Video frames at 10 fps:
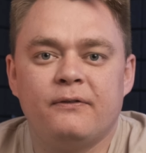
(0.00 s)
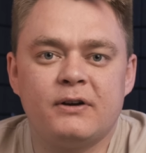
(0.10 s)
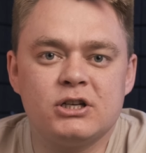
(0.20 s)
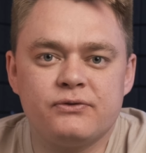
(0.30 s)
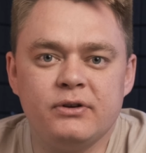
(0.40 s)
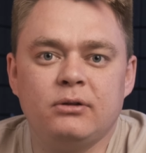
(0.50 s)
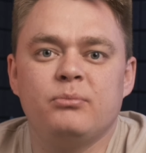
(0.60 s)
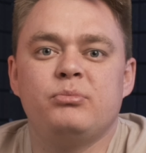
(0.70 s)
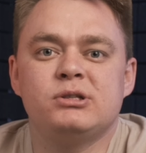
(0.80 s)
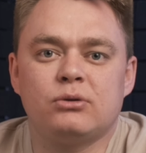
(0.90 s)
FreshWheel
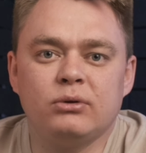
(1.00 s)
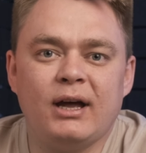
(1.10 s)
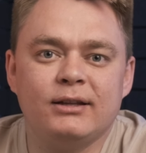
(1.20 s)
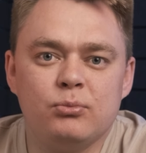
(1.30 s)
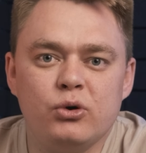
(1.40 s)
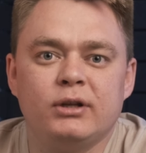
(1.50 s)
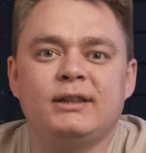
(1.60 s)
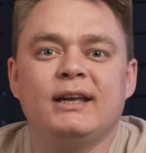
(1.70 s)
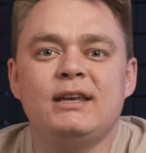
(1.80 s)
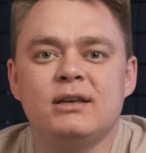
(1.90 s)
без труда отмоет
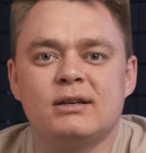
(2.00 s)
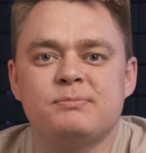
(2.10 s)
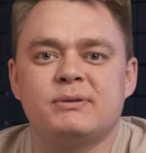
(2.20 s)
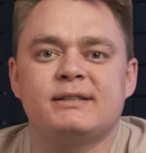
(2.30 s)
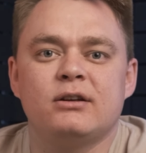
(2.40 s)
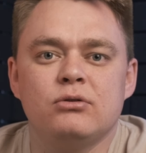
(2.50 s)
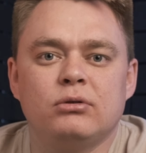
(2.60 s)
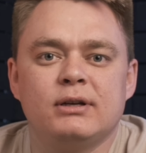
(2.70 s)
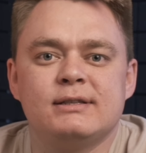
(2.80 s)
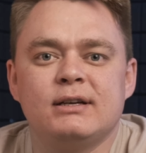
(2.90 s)
такие
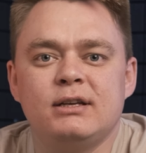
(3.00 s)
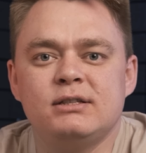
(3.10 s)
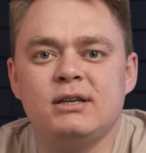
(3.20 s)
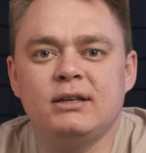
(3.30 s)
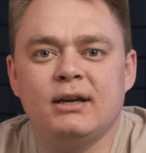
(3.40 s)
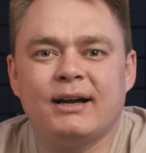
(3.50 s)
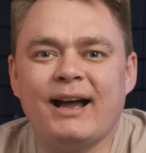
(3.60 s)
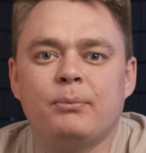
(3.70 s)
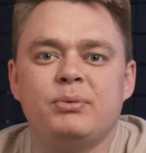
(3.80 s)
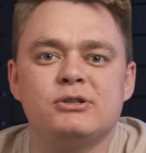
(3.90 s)
распространенные загрязнения,
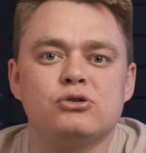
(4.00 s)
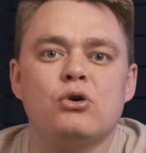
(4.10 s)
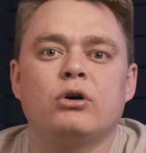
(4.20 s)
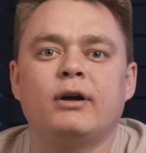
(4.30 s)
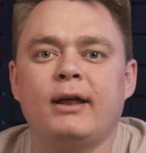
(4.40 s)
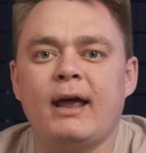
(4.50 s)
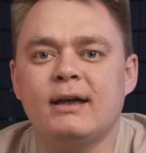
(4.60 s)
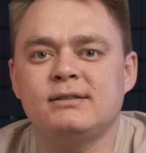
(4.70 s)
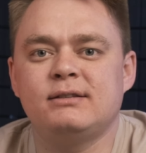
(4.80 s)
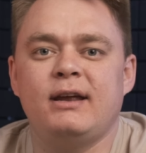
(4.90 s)
как песок,
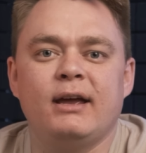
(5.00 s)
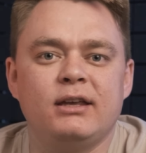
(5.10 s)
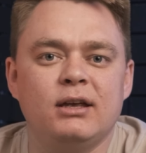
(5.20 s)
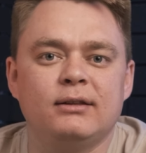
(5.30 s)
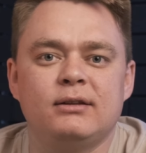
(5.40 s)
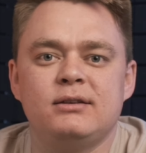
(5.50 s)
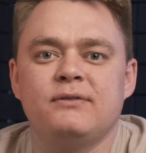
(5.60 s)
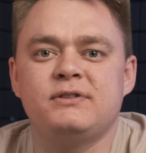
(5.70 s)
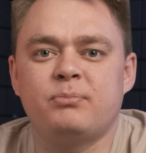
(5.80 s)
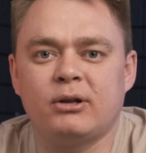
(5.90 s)
грязь, реагенты,
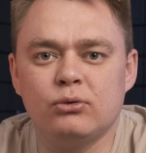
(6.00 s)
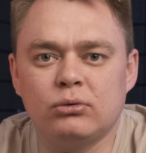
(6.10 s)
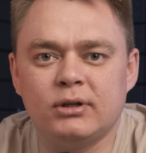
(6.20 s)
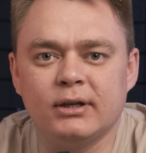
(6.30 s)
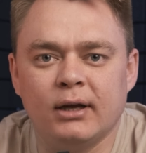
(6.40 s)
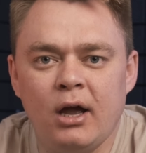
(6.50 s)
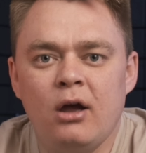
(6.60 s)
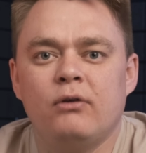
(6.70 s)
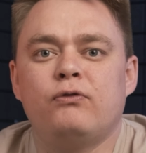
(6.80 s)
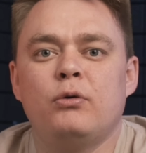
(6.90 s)
нефтепродукты.
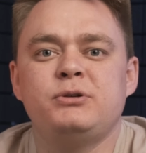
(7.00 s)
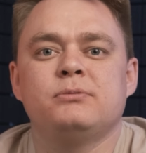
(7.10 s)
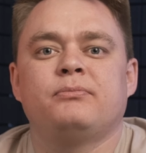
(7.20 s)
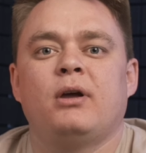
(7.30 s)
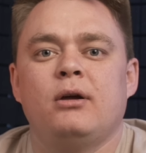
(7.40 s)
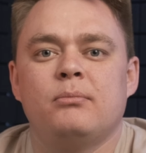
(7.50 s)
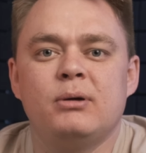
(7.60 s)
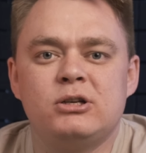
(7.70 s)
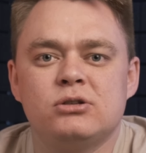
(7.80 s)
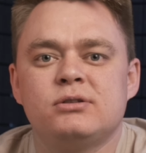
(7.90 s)
В общем,
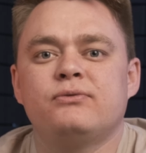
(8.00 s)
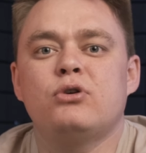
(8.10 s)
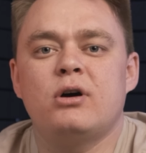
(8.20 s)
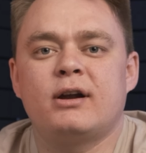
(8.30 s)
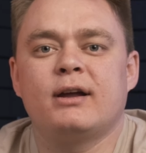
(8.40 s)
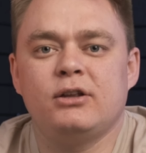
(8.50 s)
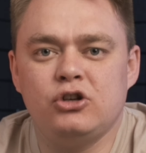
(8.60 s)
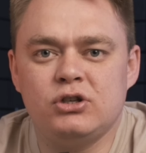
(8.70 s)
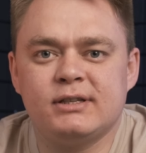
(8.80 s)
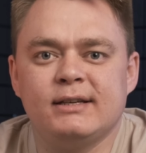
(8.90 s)
большинство
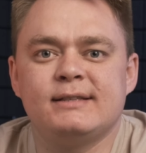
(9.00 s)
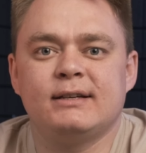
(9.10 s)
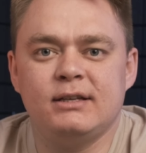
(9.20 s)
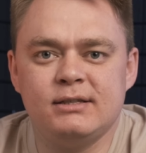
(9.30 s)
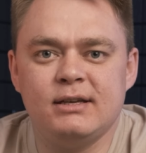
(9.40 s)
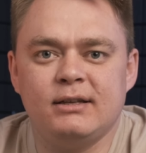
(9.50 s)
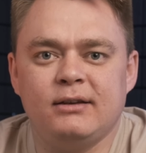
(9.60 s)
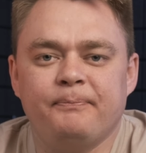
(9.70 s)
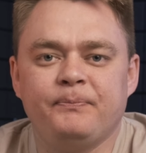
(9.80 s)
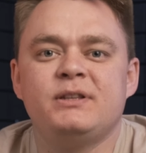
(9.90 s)
органических
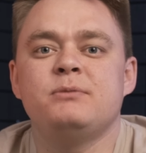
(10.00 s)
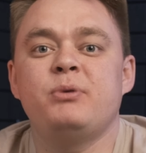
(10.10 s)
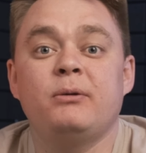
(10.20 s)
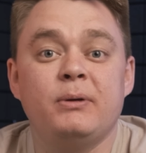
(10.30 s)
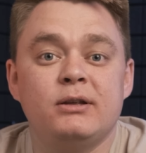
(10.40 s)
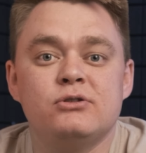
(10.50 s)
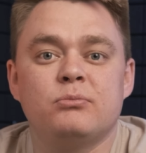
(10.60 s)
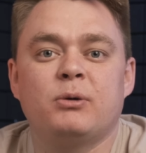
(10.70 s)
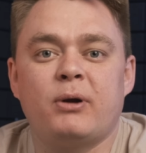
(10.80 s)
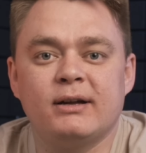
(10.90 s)
загрязнений. Теперь
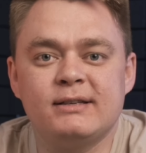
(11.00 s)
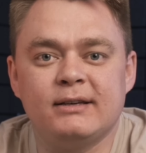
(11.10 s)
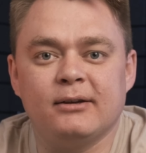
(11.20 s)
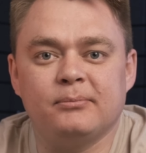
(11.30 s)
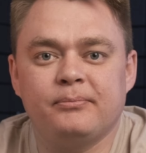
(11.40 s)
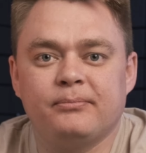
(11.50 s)
перейдем к практике.